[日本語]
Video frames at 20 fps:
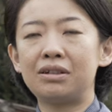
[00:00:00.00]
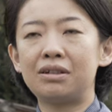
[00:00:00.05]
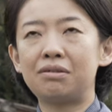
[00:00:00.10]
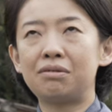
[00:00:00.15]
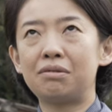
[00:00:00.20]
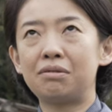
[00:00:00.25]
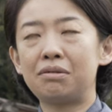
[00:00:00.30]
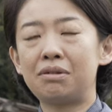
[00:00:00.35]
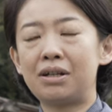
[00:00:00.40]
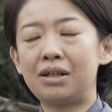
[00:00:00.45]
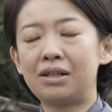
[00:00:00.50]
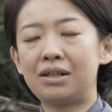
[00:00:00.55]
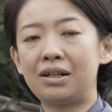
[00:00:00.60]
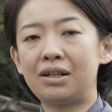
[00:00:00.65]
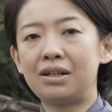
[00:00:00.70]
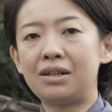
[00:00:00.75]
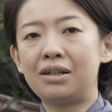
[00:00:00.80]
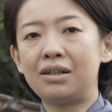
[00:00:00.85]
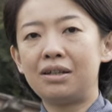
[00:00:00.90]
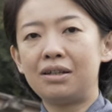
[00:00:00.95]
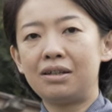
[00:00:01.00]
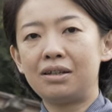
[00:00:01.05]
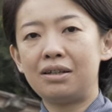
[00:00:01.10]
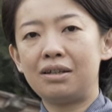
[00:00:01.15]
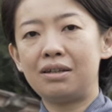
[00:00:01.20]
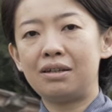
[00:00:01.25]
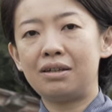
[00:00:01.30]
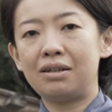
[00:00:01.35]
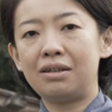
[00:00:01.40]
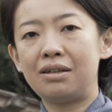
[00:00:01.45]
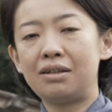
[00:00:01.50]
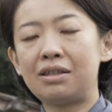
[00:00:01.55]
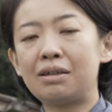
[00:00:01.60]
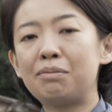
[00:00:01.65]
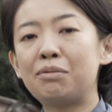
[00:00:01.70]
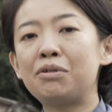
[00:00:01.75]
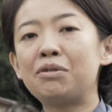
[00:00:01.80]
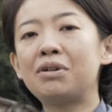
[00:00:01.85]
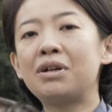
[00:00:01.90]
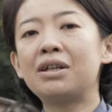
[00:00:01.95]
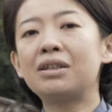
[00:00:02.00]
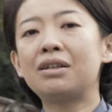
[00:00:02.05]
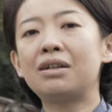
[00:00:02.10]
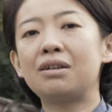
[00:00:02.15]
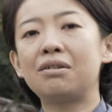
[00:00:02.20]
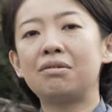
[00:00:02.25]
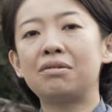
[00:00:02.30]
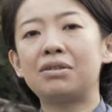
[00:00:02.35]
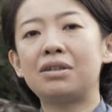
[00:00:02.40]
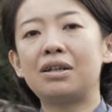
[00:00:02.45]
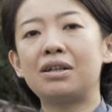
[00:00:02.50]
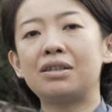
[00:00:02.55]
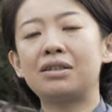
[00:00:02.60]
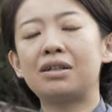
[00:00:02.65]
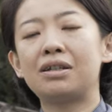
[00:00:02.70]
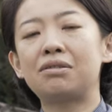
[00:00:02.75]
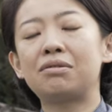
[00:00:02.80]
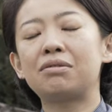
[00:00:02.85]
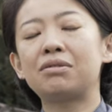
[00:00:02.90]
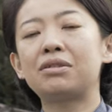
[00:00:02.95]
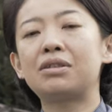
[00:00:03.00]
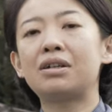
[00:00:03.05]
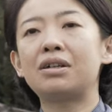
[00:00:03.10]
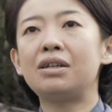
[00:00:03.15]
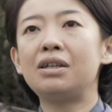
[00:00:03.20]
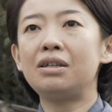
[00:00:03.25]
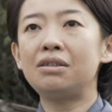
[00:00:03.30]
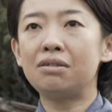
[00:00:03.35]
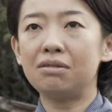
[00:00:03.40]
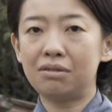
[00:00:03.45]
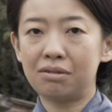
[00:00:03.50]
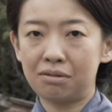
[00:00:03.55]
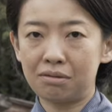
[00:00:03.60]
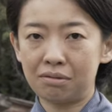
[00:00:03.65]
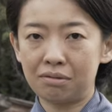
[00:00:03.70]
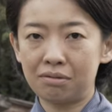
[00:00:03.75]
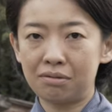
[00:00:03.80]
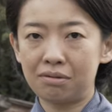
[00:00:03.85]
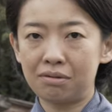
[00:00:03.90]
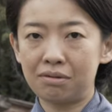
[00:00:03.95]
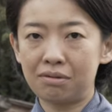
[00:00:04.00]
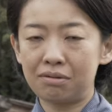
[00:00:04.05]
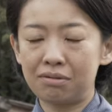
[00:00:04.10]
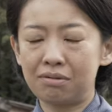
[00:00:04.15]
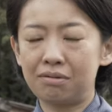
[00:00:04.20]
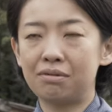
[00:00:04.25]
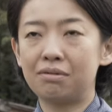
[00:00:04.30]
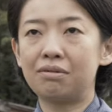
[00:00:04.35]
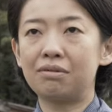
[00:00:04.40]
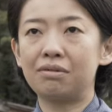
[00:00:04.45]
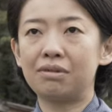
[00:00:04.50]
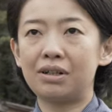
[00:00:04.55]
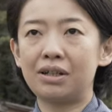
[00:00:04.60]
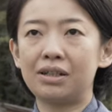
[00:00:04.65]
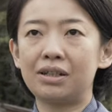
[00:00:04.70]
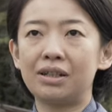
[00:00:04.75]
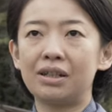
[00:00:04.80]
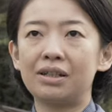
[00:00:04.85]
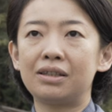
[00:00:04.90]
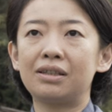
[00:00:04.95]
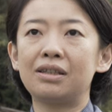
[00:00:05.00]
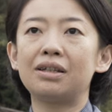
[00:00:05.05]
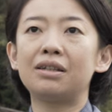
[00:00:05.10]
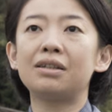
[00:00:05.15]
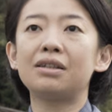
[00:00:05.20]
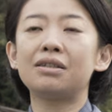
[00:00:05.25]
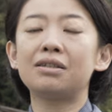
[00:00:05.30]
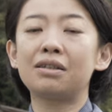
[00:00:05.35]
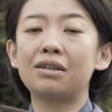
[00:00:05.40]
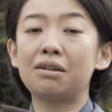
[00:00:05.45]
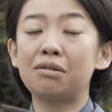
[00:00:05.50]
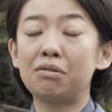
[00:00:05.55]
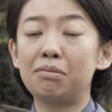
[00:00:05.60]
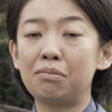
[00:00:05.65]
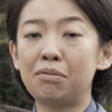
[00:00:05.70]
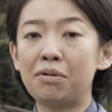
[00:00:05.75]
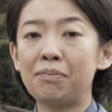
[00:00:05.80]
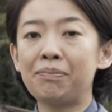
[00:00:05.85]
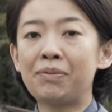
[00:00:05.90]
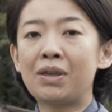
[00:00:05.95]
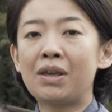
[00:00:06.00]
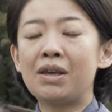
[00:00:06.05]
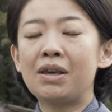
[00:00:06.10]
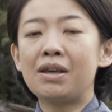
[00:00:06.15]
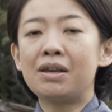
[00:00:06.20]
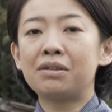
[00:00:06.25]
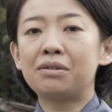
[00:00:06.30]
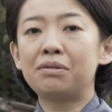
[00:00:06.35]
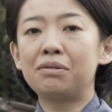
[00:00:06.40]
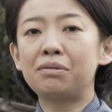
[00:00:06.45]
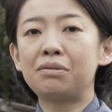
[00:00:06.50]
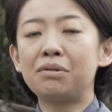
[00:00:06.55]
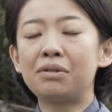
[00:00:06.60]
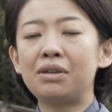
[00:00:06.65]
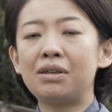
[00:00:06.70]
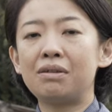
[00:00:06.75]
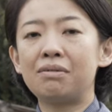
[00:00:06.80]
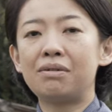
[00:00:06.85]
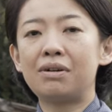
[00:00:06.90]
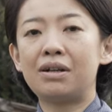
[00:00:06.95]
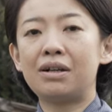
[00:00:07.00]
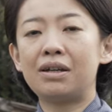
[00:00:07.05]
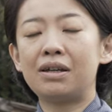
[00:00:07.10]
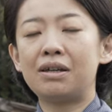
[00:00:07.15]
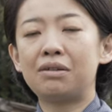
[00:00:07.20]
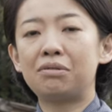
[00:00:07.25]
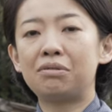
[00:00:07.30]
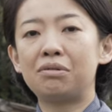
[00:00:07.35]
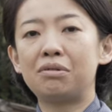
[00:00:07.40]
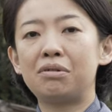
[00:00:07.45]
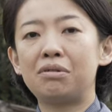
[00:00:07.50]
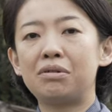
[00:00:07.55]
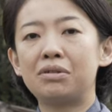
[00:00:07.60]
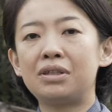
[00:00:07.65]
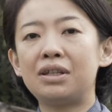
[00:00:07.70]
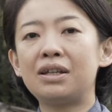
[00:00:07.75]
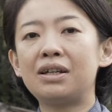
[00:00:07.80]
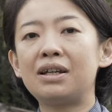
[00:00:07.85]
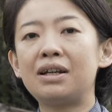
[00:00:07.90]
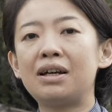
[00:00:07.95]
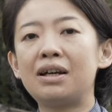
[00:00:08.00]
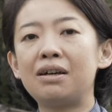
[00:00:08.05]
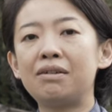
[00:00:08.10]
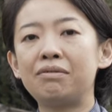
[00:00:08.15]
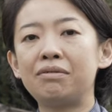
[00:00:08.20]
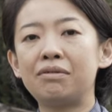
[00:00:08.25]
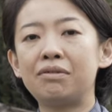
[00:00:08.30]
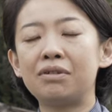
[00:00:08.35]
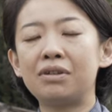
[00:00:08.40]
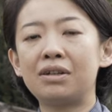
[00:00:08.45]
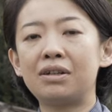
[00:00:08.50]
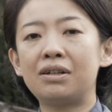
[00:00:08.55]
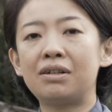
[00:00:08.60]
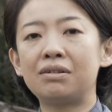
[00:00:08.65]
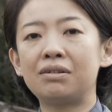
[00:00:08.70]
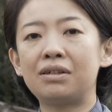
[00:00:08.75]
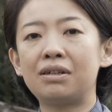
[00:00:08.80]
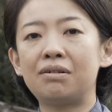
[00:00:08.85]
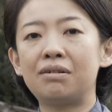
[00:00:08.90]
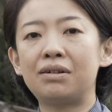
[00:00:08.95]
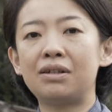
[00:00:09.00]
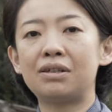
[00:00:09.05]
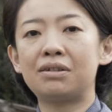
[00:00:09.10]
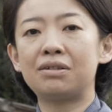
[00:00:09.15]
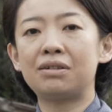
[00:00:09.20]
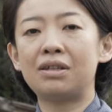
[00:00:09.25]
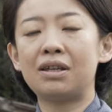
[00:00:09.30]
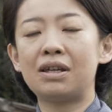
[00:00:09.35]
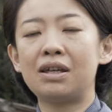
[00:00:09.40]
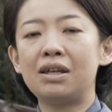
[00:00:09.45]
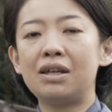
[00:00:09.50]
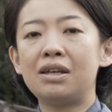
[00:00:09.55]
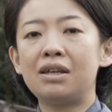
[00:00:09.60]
がこの間えー、伊勢物語を題材とした「井筒」という曲をこの間やったんですけれどもその時は、えーと、前半のキャラクターはですね、